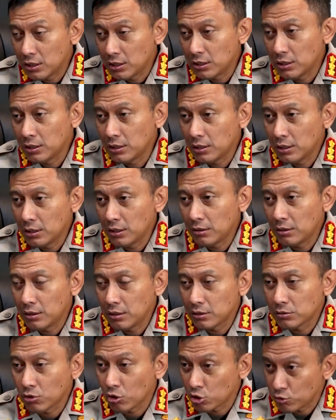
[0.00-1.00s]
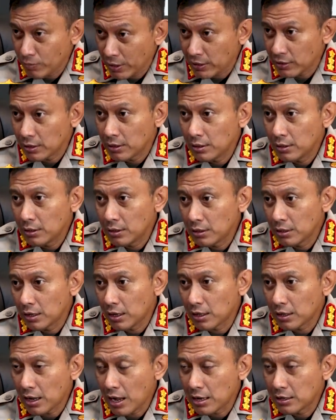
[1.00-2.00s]
di sosmed
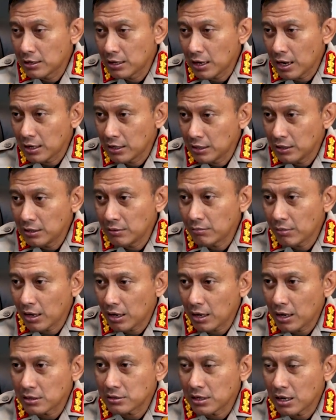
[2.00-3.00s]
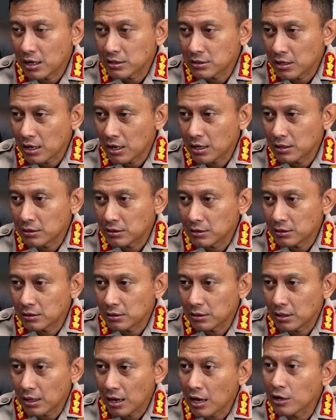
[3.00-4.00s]
dengan iya. kehadiran ya. ini mereka sangat-sangat
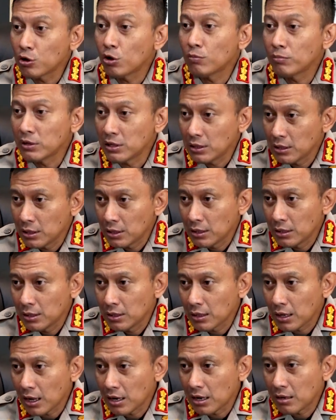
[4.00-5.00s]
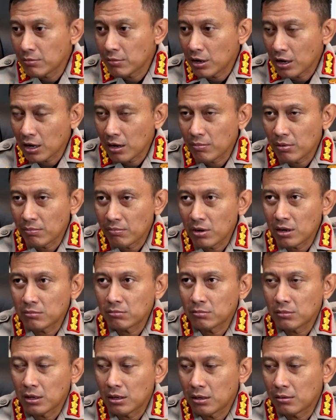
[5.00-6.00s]
terayomi karena ya. mereka memang
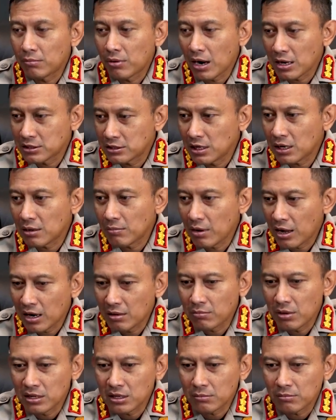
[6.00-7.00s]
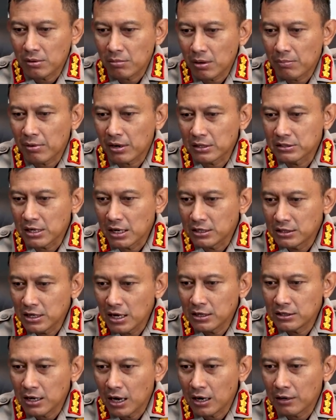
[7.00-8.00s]
e, berhasil kemarin banyak beberapa
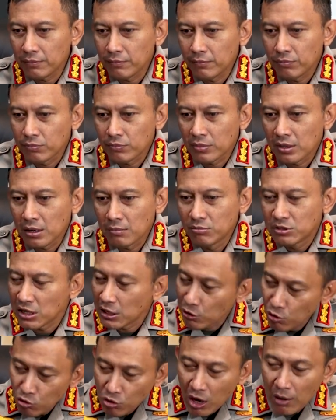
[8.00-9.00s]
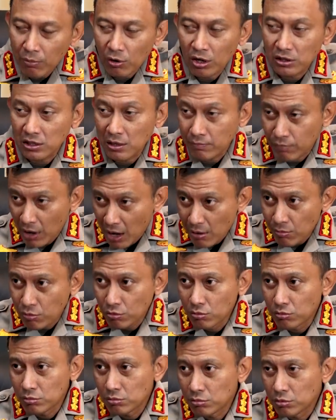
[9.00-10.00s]
kejadian yang bisa diungkap oleh tim
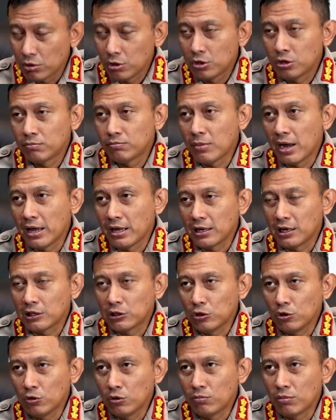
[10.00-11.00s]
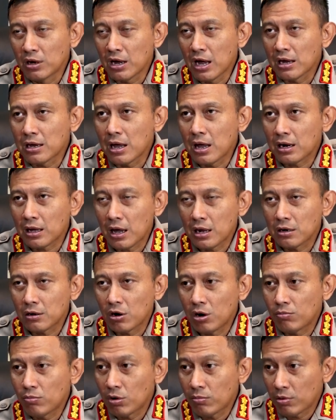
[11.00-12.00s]
Prabu. Ya. Baik itu menggagalkan
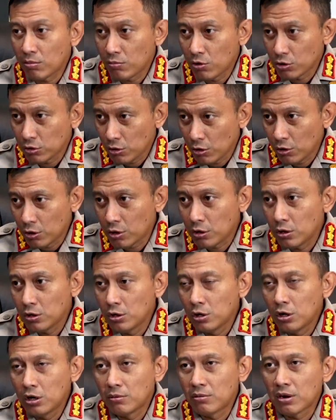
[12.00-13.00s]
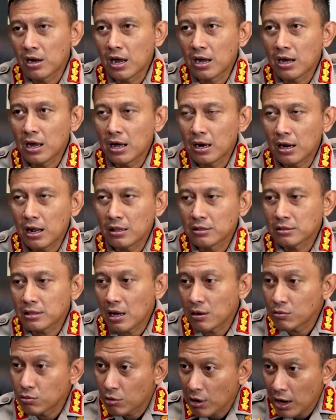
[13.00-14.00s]
kelompok bermotor, menggagalkan
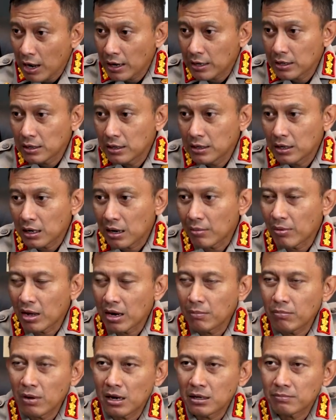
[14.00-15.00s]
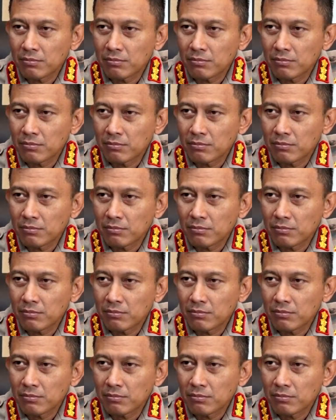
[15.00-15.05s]
tawuran, kemarin